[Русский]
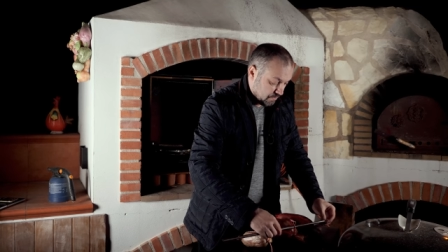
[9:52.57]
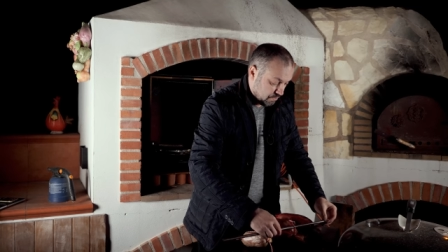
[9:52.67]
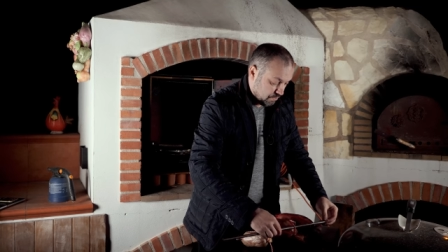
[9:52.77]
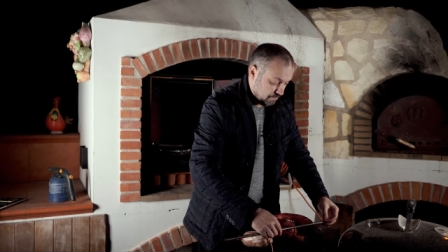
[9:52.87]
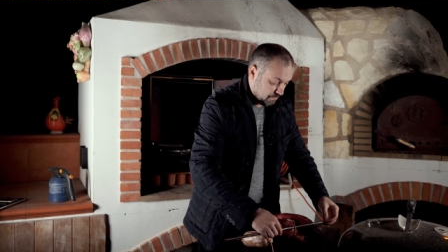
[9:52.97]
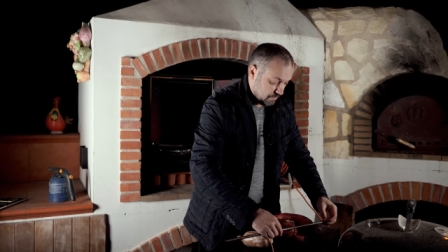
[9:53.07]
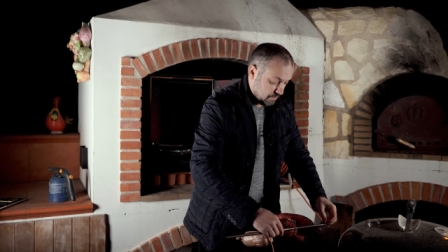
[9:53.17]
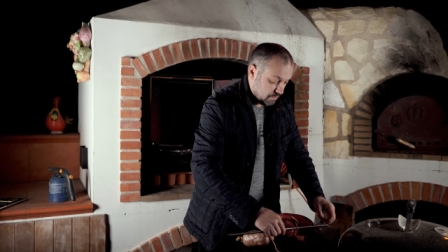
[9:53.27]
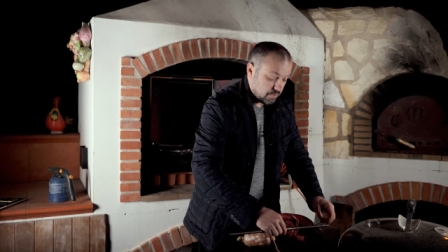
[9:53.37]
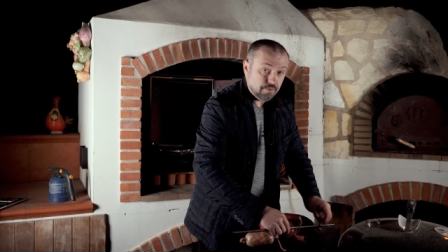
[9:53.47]
то
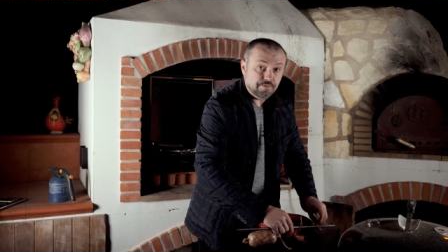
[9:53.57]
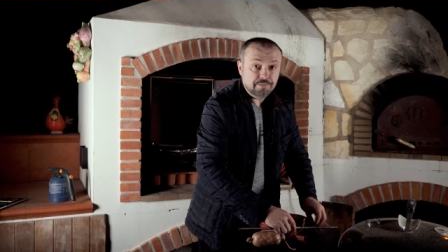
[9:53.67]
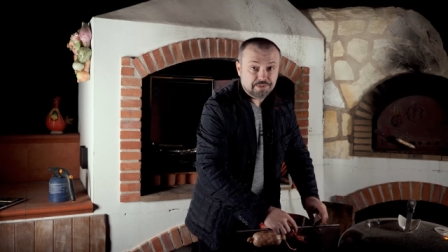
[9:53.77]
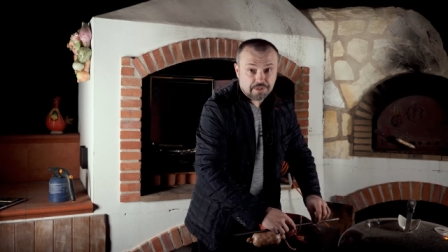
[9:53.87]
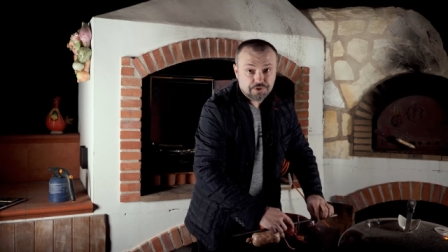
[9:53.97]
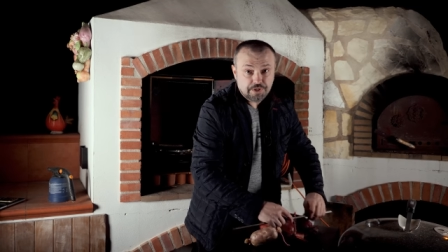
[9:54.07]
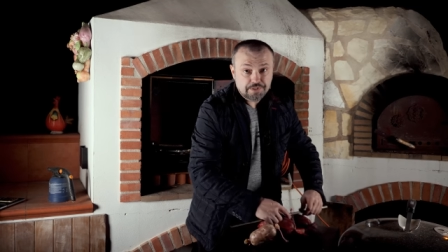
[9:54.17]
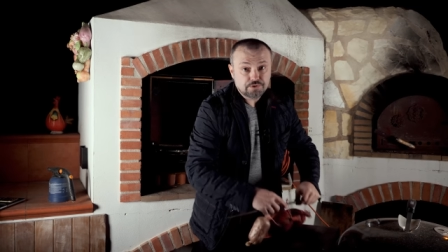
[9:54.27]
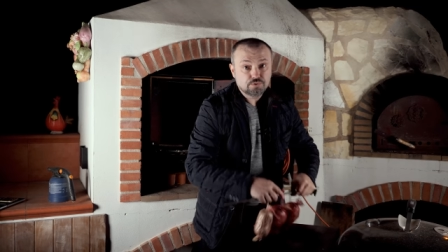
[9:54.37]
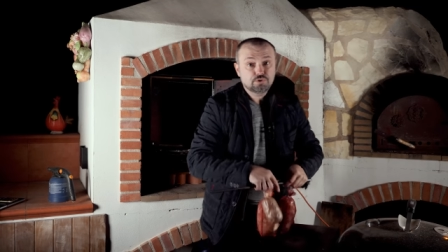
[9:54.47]
э, время
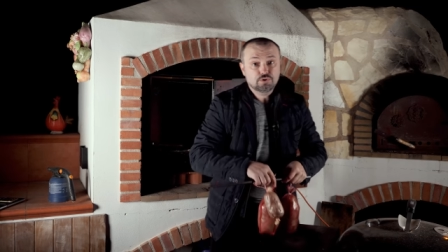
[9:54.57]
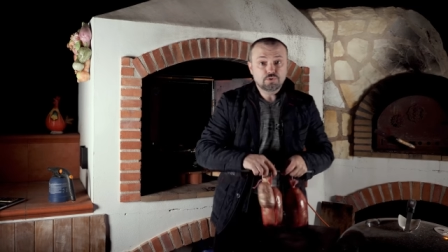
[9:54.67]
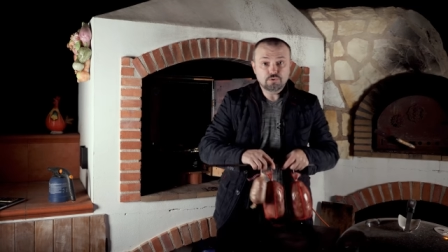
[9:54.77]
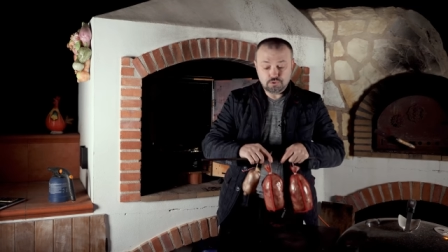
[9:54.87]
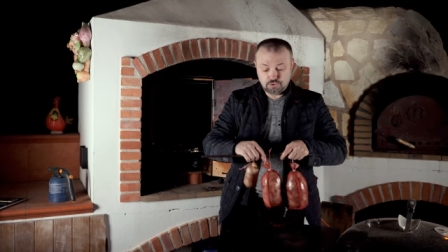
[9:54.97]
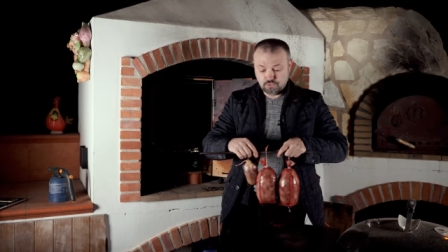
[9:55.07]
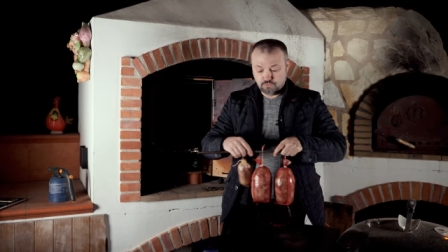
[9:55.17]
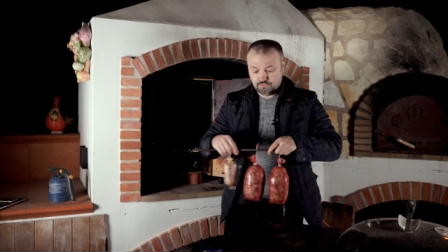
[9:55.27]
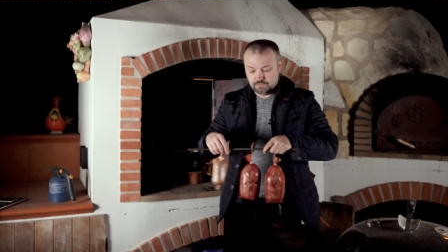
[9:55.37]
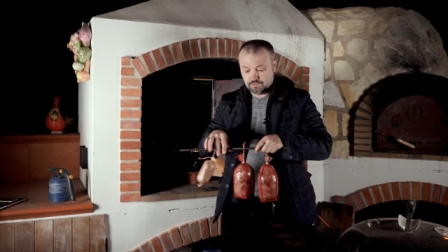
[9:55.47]
сокращается до 4
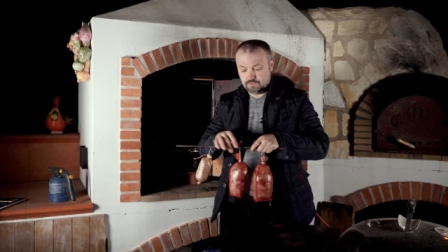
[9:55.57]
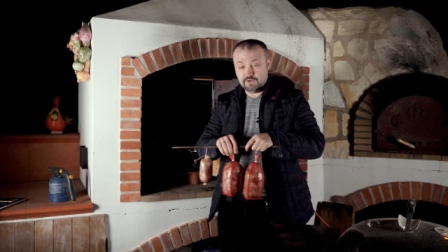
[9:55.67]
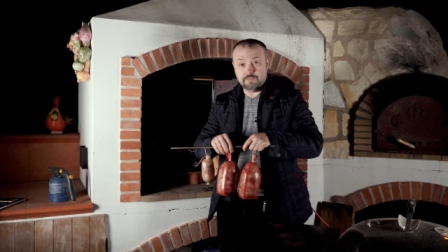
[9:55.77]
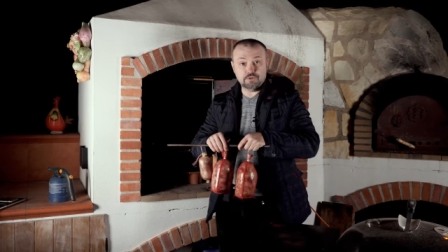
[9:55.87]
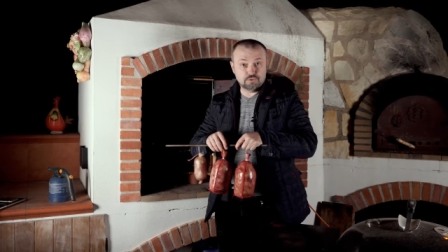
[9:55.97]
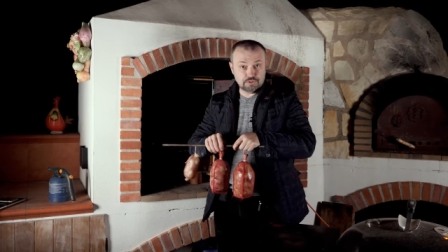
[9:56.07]
часов, время одной